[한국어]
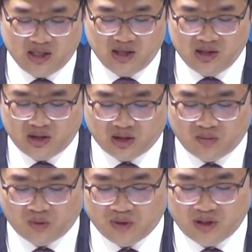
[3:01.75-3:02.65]
열정을
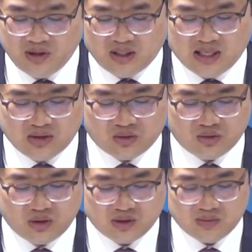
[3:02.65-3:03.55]
보면 알
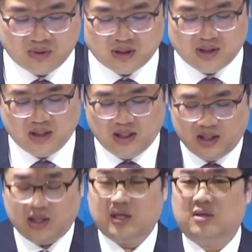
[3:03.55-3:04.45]
수 있습니다.
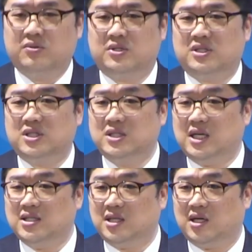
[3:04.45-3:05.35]
근데 여러분,
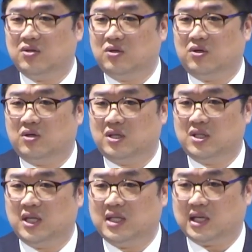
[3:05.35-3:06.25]
신앙생활도
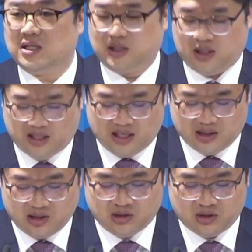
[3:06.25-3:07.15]
크게 다르지
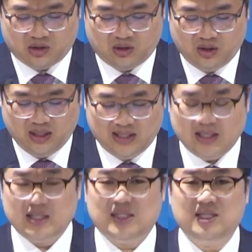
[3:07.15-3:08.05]
않거든요.
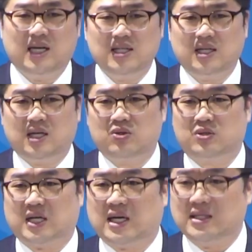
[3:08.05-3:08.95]
신앙생활도
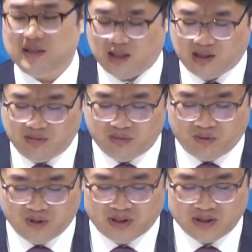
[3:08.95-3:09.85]
잘하는 사람을
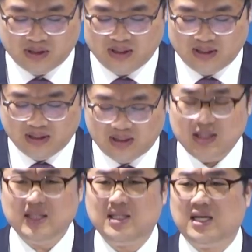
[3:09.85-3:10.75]
보면
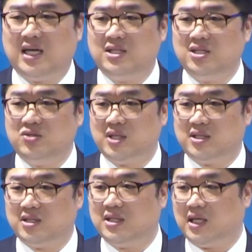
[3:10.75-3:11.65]
끝까지
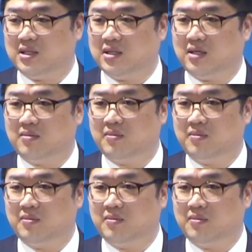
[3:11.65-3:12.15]
최선을 다하는 사람입니다.